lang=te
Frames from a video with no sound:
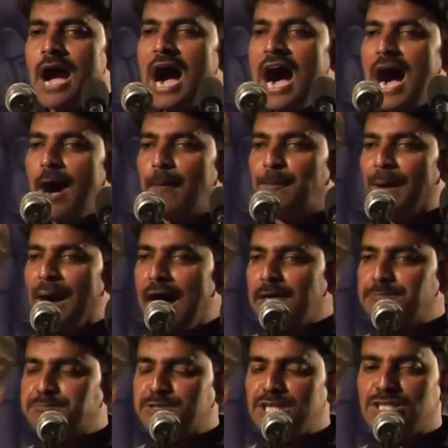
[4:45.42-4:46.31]
ఆ
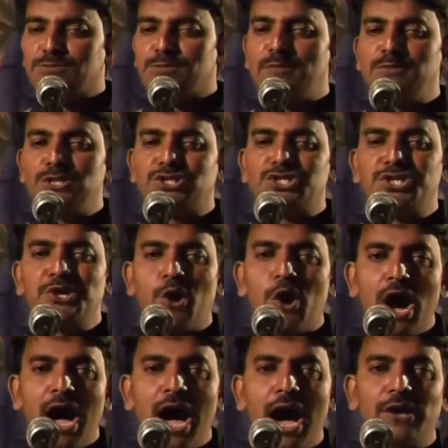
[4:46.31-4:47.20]
బాప్తిస్మమిచ్చు
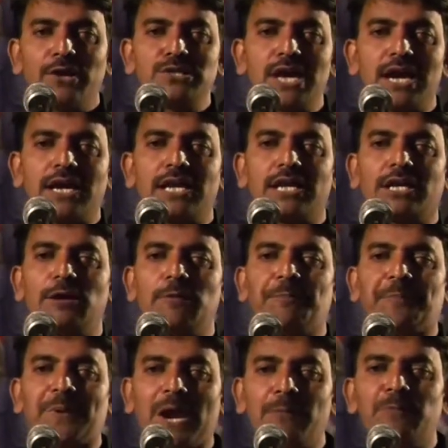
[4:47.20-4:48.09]
యోహాను దగ్గరకు
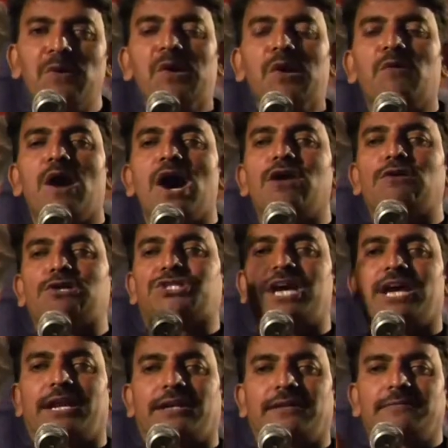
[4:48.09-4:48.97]
ప్రభువుల వారు
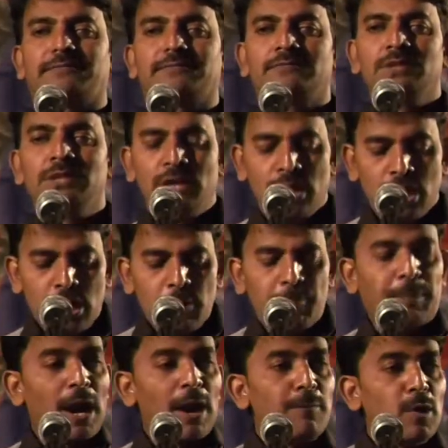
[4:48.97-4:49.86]
వచ్చారండి
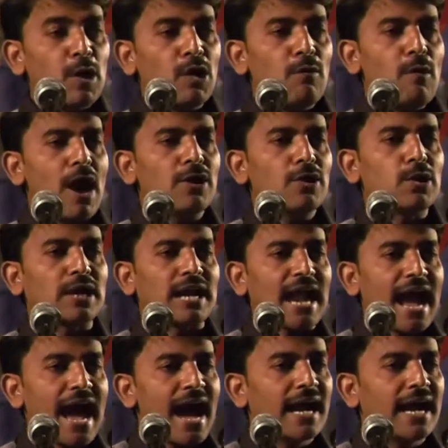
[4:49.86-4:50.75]
ప్రభువుల వారు
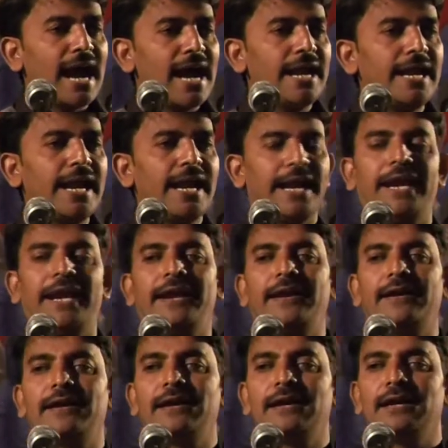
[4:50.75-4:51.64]
రాగానే
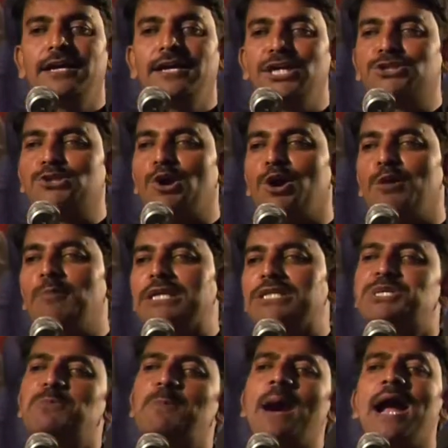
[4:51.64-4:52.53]
ఇతను ఒక
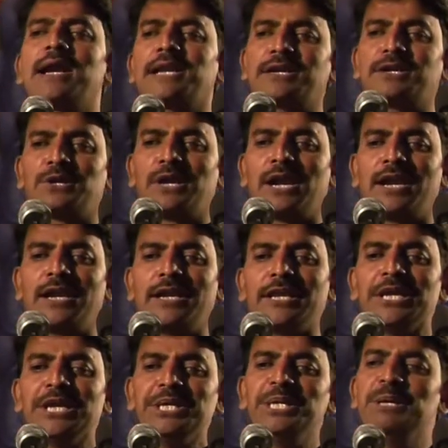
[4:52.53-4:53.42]
మంచి మాట అంటున్నాడండి
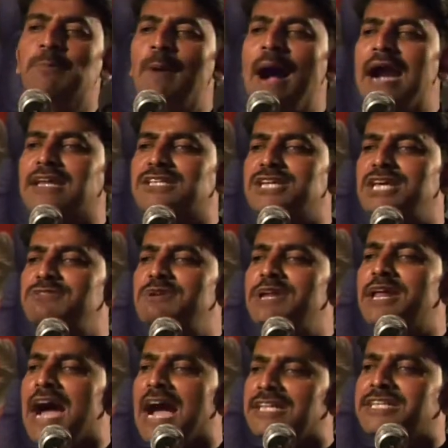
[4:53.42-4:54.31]
ఈ మాట చదివి
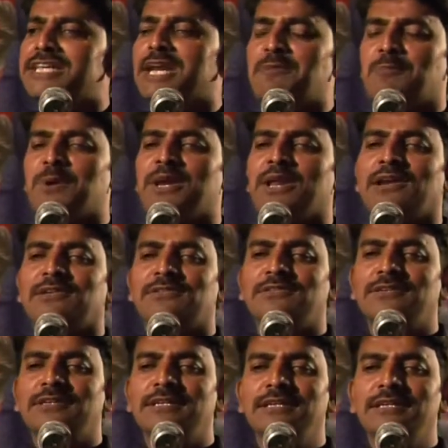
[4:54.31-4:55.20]
నేను ఆశ్చర్యపోయినాను
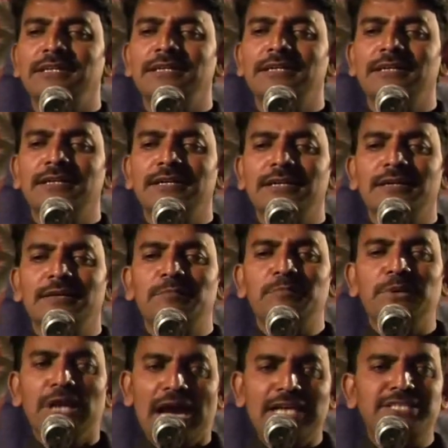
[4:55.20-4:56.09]

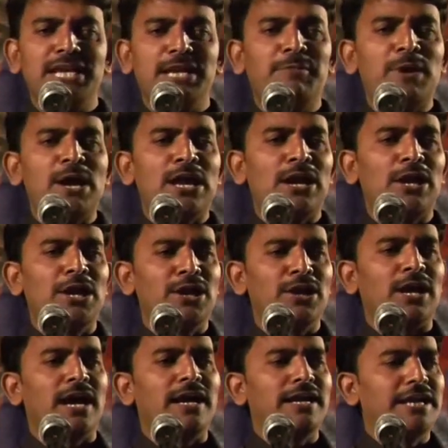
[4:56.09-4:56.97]
మీరు ఆశ్చర్యపోయారో
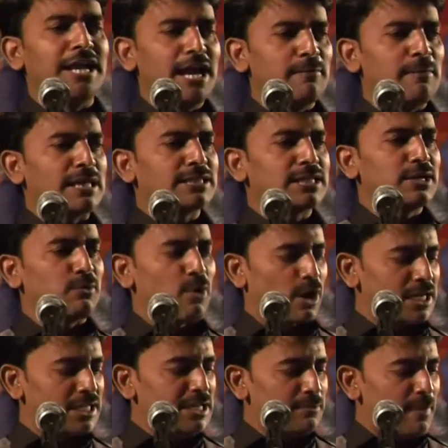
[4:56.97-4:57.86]
లేరో కానీ నేను మాత్రం
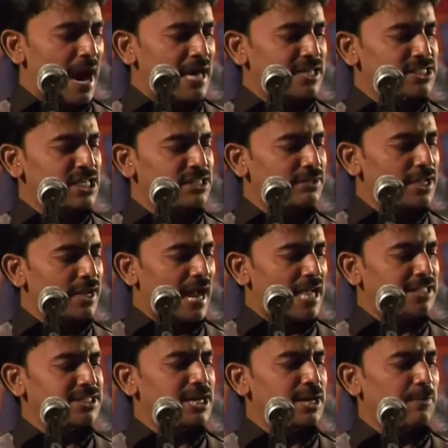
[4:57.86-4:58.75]
ఒక ఈ మాట చదివి నేను
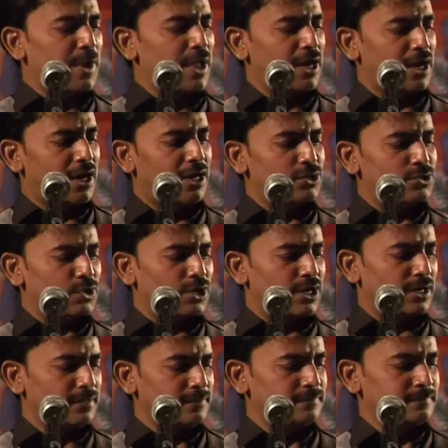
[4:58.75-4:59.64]
ఆశ్చర్యపోయినానండి
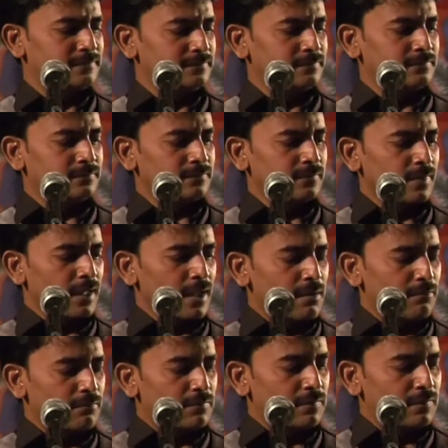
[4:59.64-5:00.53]
చూడండి
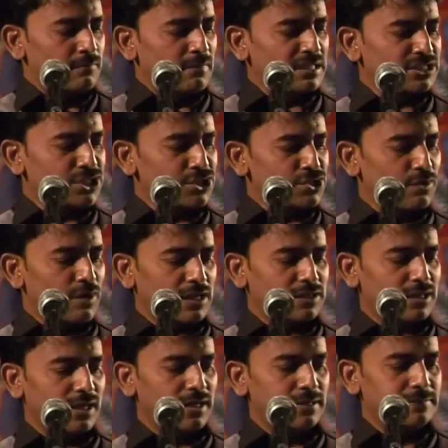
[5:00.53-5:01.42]
మత్స్సు వార్త